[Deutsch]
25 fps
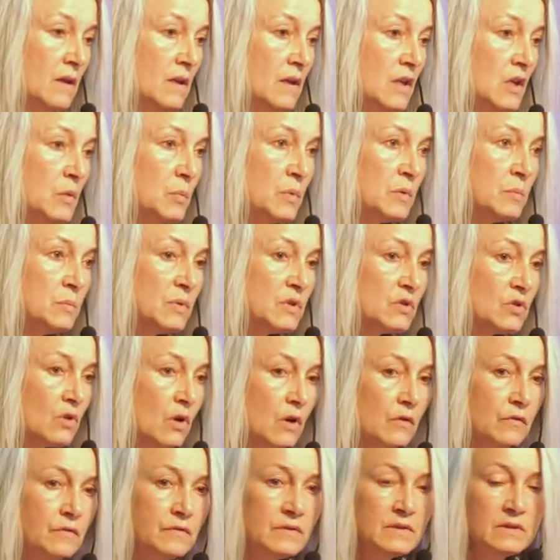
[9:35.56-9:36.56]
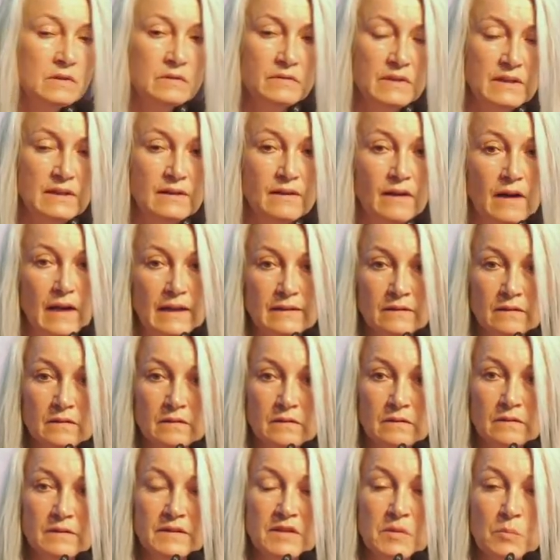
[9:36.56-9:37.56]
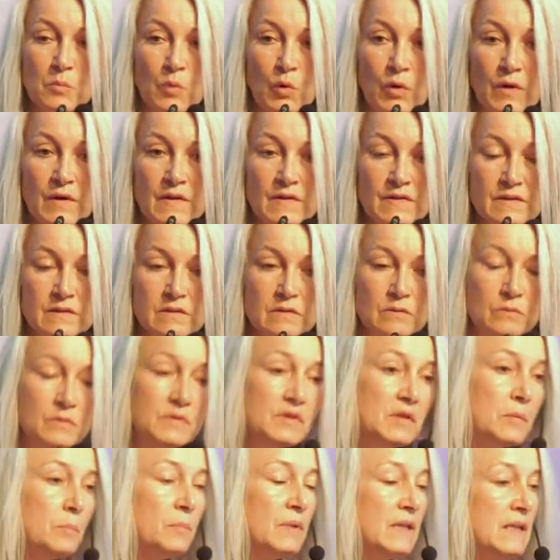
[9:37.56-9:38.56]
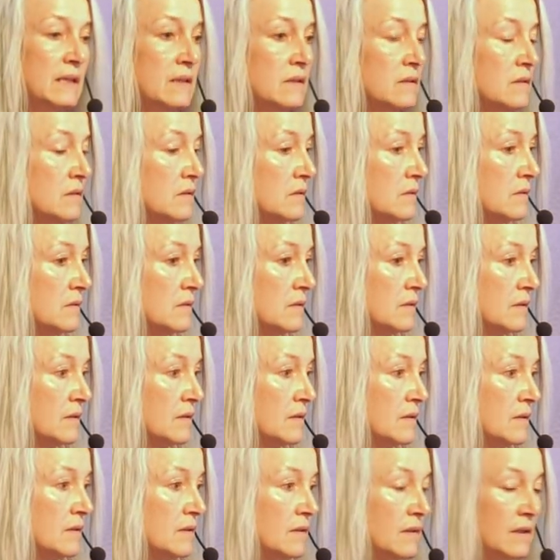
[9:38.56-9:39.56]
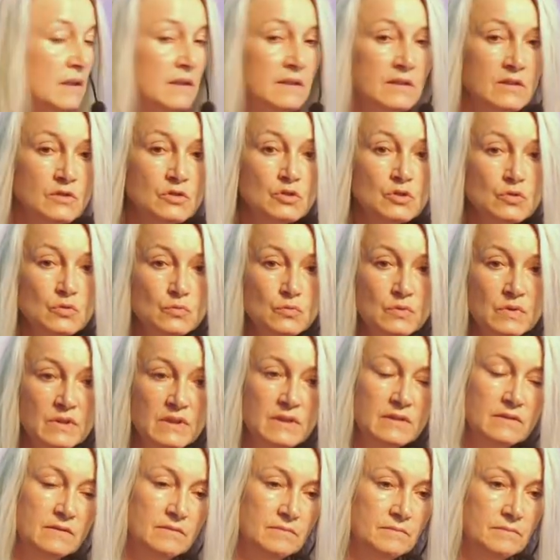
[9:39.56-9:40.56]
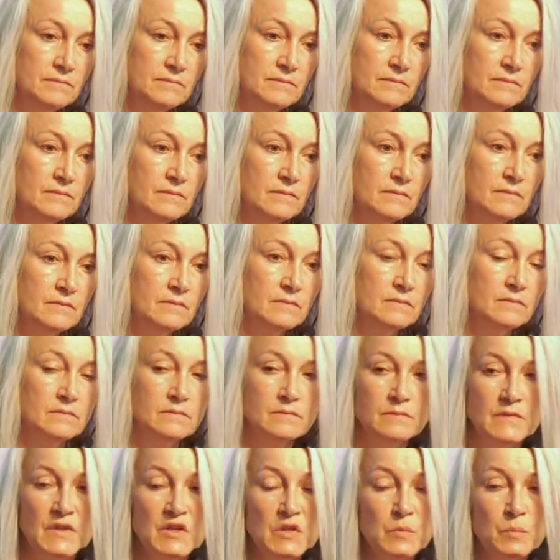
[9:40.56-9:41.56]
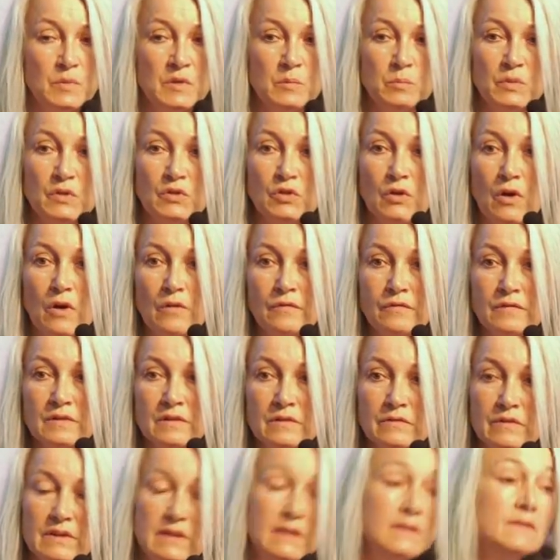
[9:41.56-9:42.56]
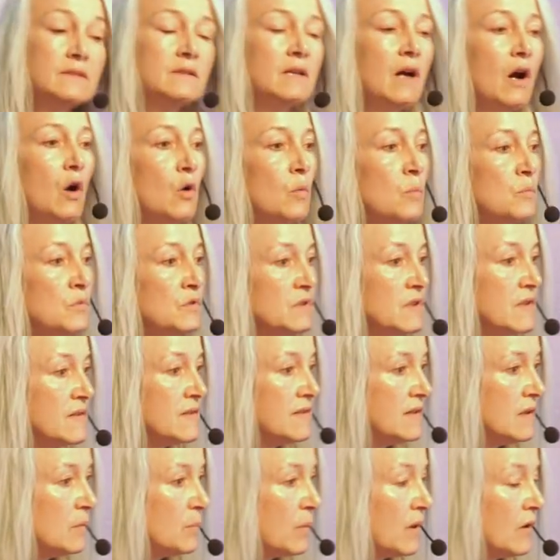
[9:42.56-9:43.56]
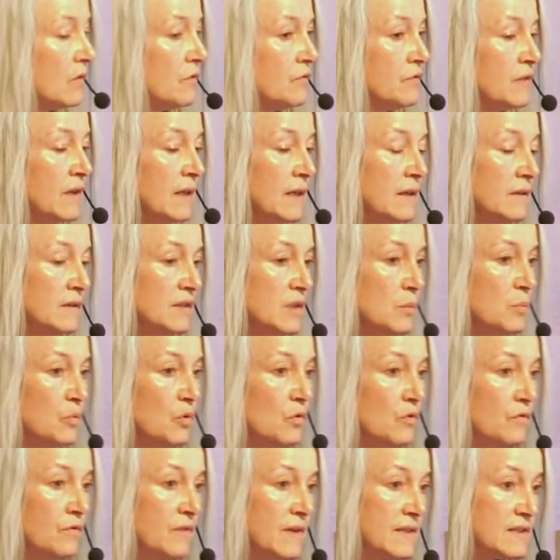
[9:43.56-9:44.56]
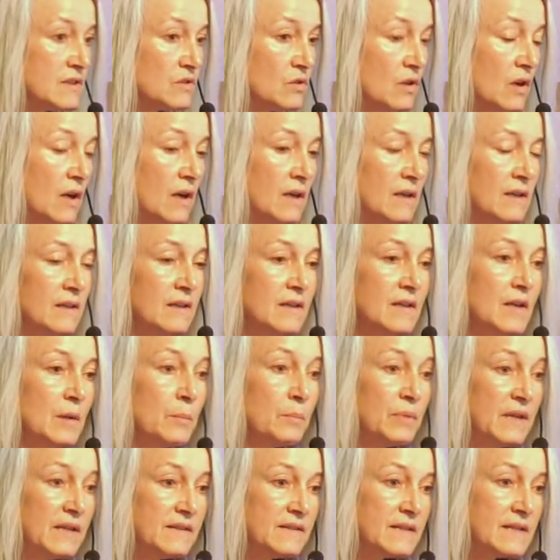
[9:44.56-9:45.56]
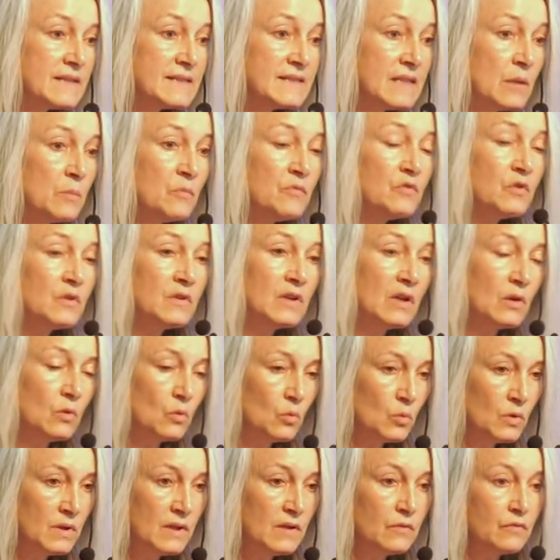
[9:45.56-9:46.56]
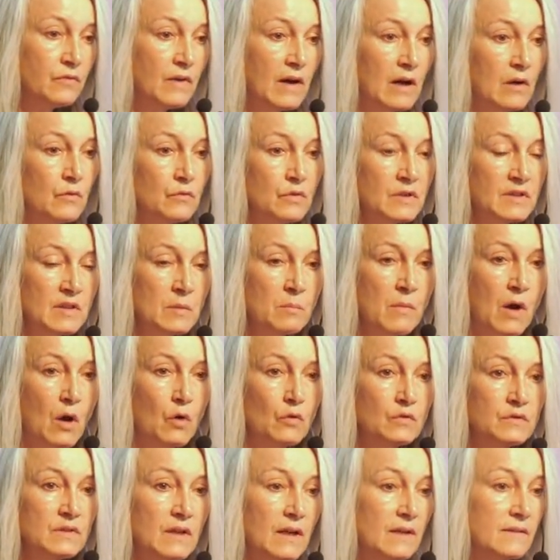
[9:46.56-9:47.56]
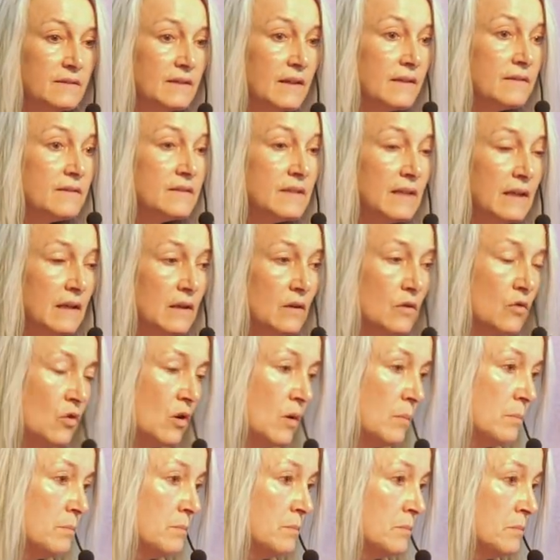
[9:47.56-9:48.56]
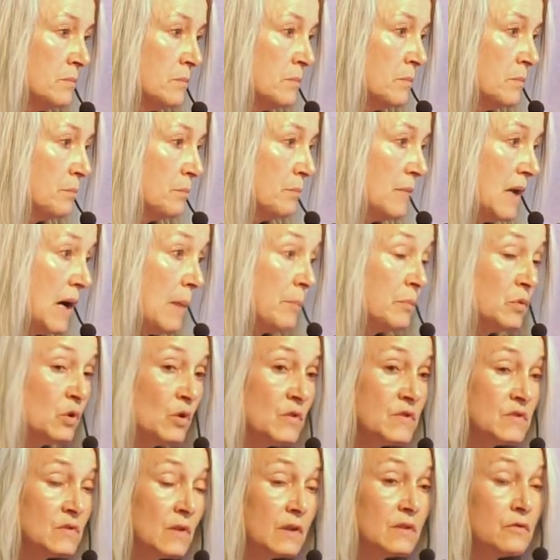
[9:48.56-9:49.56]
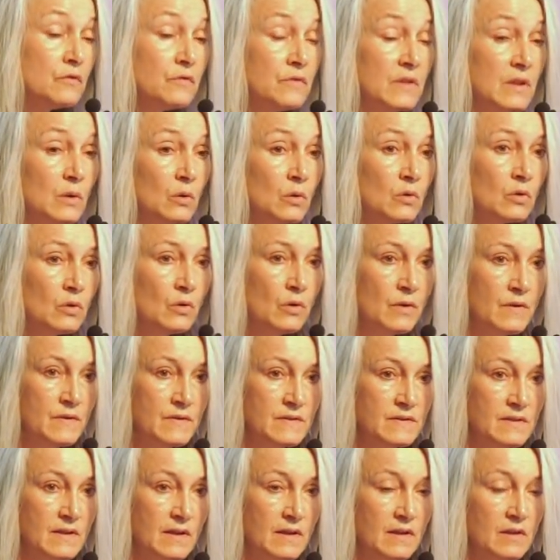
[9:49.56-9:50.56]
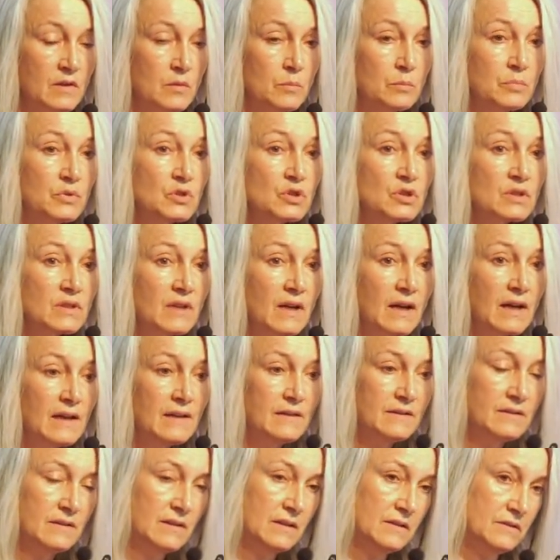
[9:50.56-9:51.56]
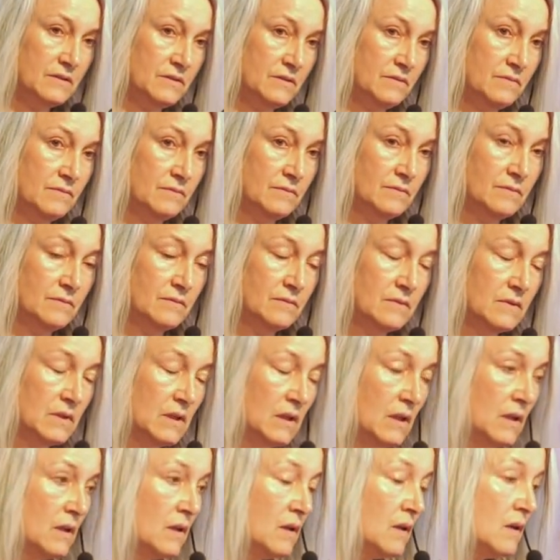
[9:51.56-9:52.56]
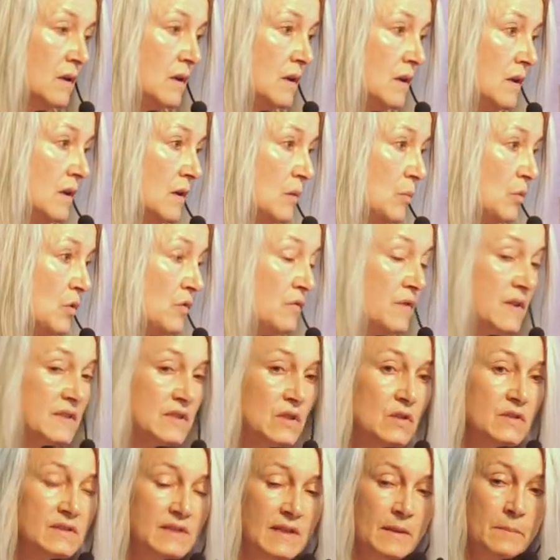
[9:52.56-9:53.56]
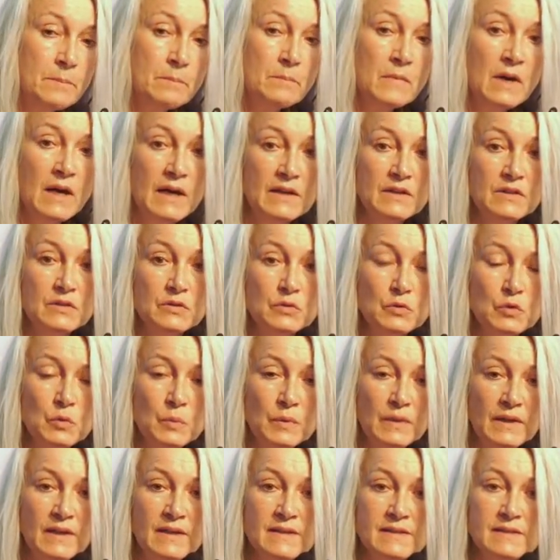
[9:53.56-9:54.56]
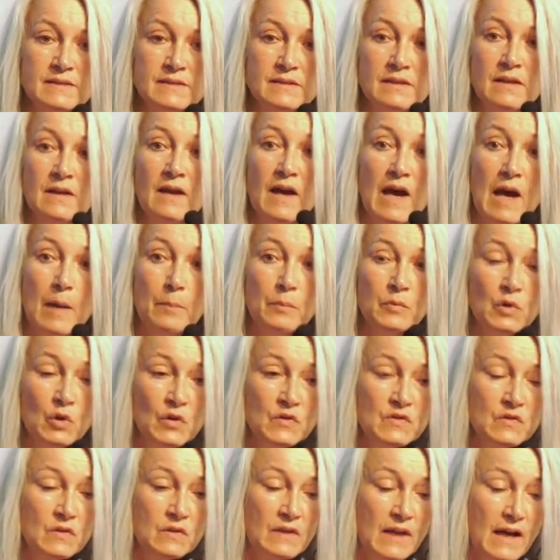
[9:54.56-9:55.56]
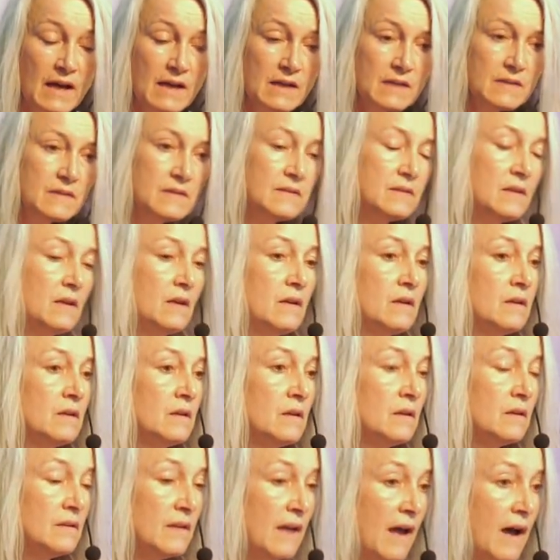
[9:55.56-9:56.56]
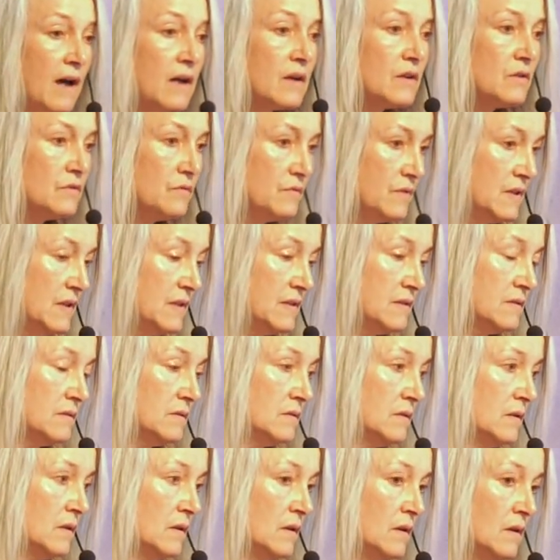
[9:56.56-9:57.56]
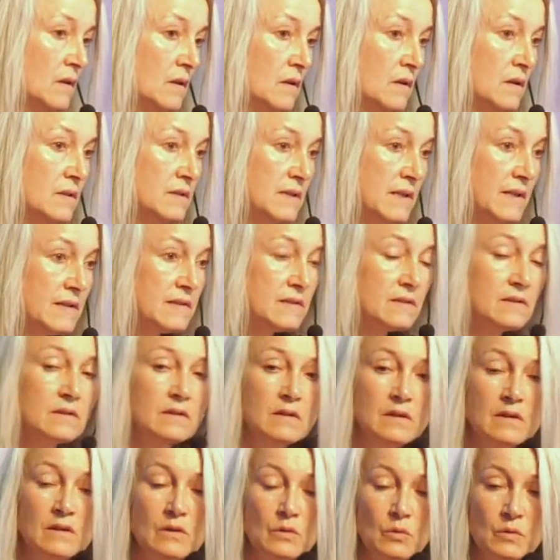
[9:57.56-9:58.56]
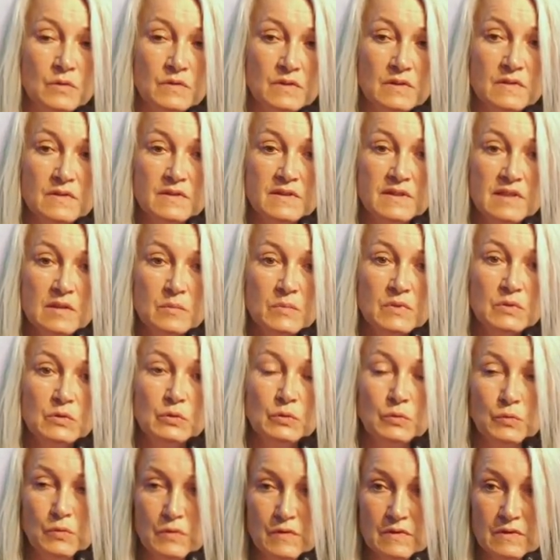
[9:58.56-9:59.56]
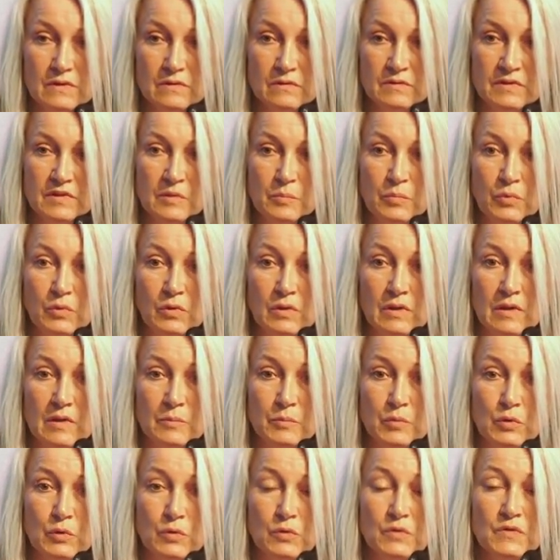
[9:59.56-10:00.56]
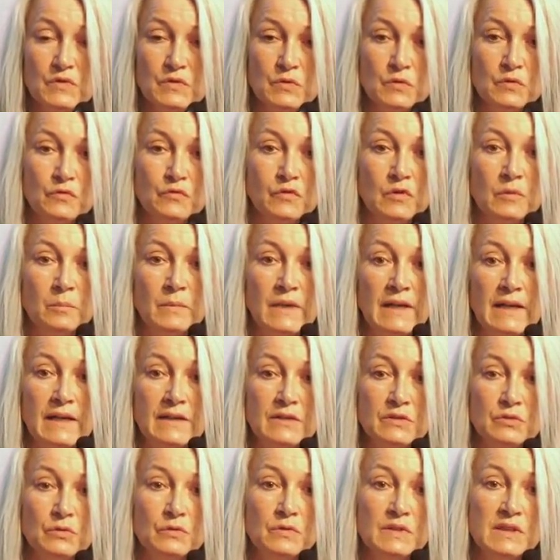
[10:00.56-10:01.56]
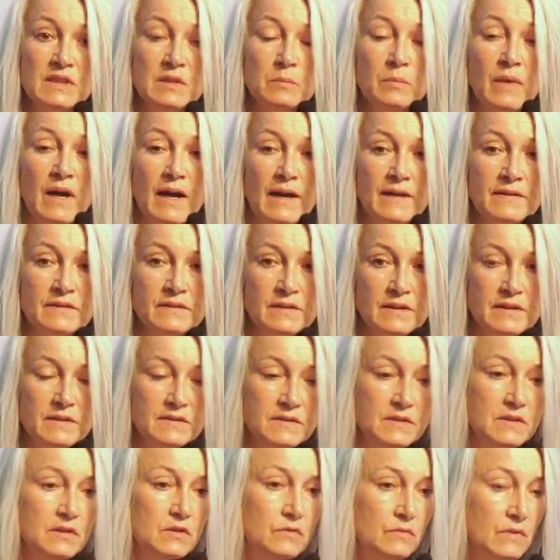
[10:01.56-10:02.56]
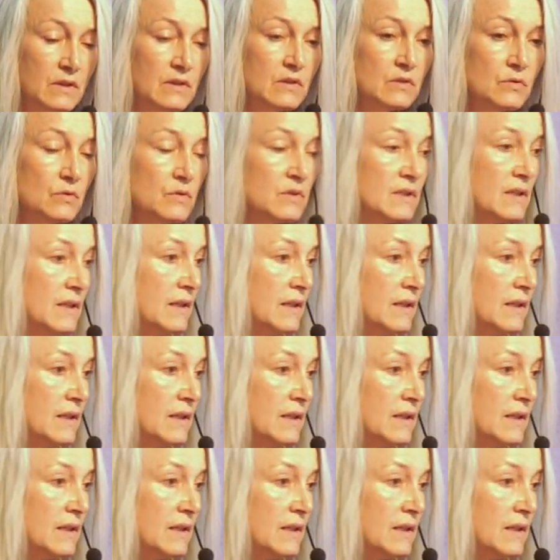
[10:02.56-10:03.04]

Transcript: Ich bin Betroffene wie die Ratten, die Mäuse und die Bienen in den Studien. Ich bin Betroffene wie die Tauben und die Zebrafinken, die Professor Peter Semm von der Uni Frankfurt im Auftrag der Telekom ab 1994 bestrahlt hat. Professor Semm hat übrigens ab 1980 nachgewiesen, dass unsere Zirbeldrüse und die Produktion von Melatonin beeinträchtigt wird durch